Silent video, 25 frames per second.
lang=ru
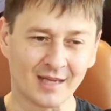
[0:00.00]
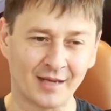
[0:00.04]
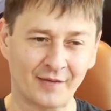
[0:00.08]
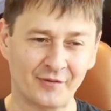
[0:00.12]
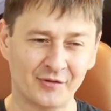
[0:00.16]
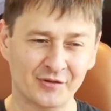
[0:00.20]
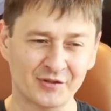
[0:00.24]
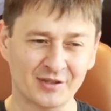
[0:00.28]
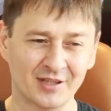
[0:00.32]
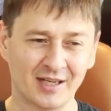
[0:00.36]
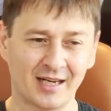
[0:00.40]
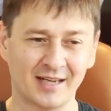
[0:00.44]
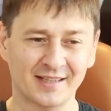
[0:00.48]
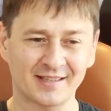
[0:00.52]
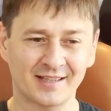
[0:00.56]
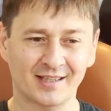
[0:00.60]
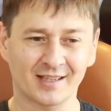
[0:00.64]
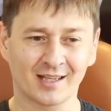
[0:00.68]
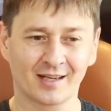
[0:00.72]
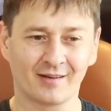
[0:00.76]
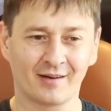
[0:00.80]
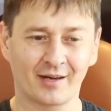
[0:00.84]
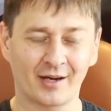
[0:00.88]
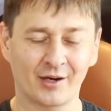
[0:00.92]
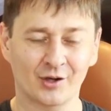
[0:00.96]
Официальный сайт
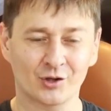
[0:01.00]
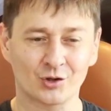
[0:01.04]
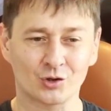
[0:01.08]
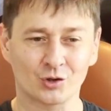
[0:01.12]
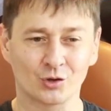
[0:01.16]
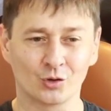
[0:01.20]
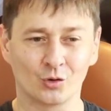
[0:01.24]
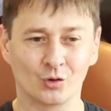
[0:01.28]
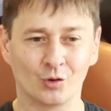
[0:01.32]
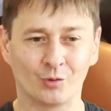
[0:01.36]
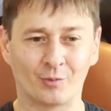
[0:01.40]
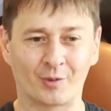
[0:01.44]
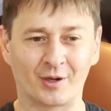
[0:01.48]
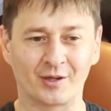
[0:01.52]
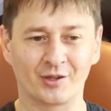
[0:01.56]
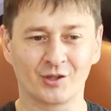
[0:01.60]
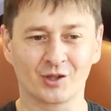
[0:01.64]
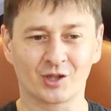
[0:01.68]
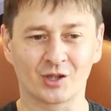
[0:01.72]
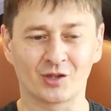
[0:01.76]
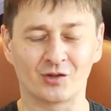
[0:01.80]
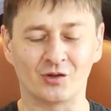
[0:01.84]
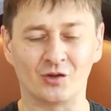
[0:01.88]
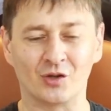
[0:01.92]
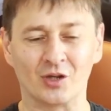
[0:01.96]
говорит, что он
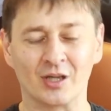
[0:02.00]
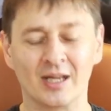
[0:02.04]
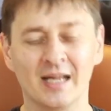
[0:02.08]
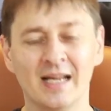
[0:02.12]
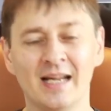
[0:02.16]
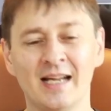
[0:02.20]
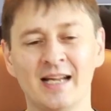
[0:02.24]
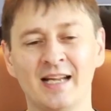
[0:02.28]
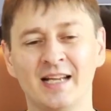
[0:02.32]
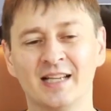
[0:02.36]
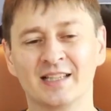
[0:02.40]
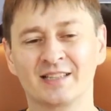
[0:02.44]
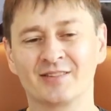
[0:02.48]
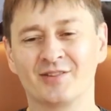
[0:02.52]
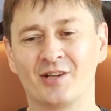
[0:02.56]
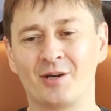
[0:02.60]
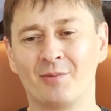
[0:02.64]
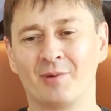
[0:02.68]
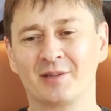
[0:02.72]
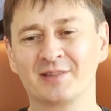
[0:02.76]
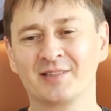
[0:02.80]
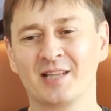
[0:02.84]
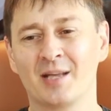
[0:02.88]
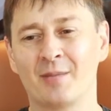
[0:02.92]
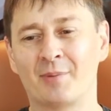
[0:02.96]
брендировал свои
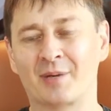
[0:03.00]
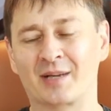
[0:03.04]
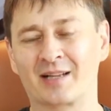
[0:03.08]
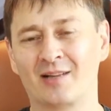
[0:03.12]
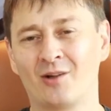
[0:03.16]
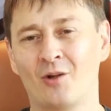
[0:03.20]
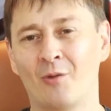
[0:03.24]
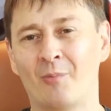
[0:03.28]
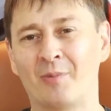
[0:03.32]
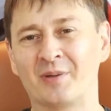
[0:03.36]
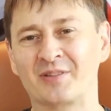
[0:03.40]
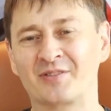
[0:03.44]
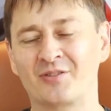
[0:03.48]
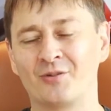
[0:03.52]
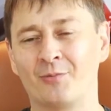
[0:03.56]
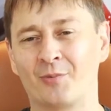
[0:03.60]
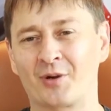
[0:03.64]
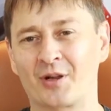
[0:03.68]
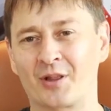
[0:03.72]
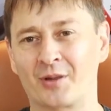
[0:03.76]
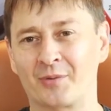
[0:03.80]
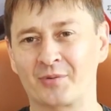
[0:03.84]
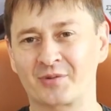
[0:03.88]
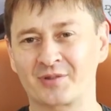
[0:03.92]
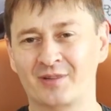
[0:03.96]
масла и продавал под своим
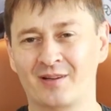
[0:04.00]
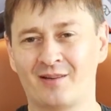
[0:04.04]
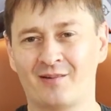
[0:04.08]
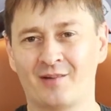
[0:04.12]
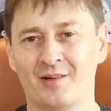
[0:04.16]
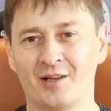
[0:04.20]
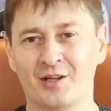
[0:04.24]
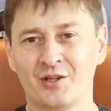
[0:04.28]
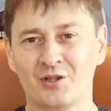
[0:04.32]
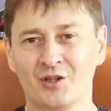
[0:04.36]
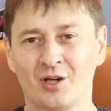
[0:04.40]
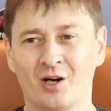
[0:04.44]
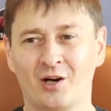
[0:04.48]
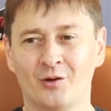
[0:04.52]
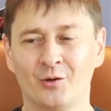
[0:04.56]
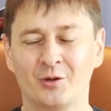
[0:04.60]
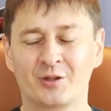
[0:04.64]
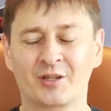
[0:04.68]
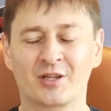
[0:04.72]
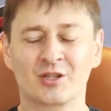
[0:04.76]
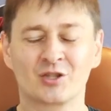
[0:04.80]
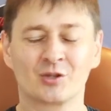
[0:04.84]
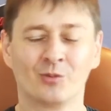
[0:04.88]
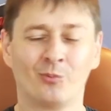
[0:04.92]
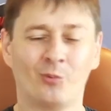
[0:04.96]
брендом с самого начала, но ну,
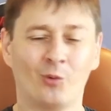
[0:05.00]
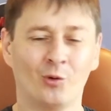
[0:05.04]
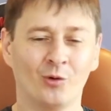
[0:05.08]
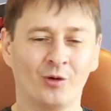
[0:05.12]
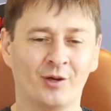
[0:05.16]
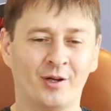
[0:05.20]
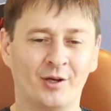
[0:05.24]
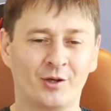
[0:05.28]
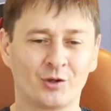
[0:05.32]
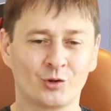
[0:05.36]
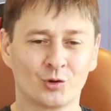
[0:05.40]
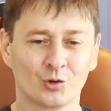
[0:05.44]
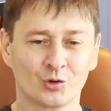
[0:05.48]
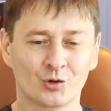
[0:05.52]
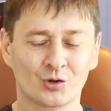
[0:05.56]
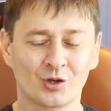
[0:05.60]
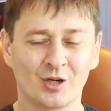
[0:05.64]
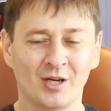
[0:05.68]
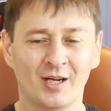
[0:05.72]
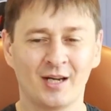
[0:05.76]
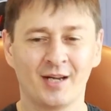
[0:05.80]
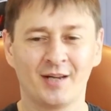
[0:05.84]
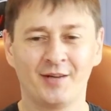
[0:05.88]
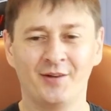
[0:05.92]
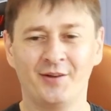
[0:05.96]
это, конечно, полная чушь.
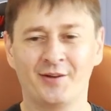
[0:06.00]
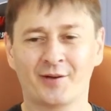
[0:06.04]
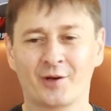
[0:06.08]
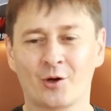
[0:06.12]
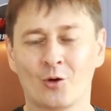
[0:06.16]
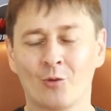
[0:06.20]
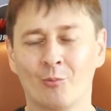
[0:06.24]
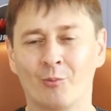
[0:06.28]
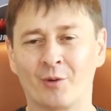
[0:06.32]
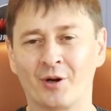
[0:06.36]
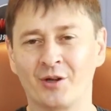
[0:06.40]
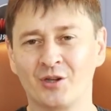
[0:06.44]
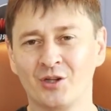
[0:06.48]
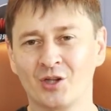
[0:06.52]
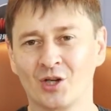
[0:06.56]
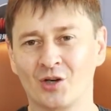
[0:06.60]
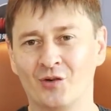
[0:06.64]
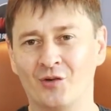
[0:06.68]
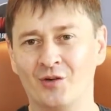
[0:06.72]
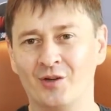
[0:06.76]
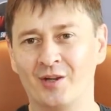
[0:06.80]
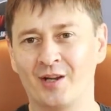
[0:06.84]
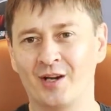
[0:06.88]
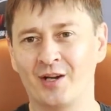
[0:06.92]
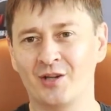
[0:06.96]
Ни о каком
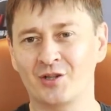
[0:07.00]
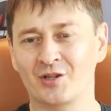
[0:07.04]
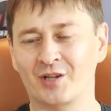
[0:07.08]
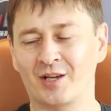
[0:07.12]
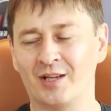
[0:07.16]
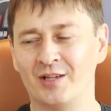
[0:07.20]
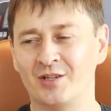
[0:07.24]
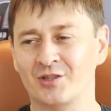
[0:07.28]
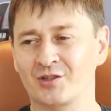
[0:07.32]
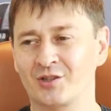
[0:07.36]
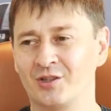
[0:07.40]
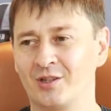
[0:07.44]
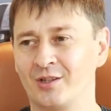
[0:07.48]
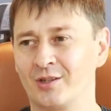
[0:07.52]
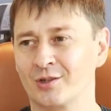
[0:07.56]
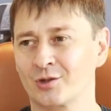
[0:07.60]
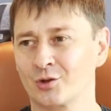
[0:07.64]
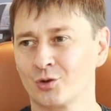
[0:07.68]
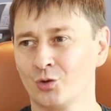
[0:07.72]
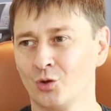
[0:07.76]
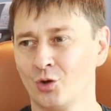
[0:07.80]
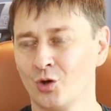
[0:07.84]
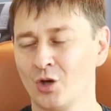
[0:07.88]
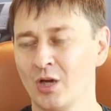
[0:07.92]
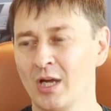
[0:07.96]
брендировании речь, конечно, не
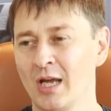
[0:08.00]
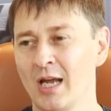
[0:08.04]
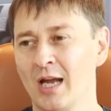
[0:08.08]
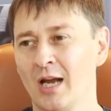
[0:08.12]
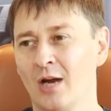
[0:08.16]
шло.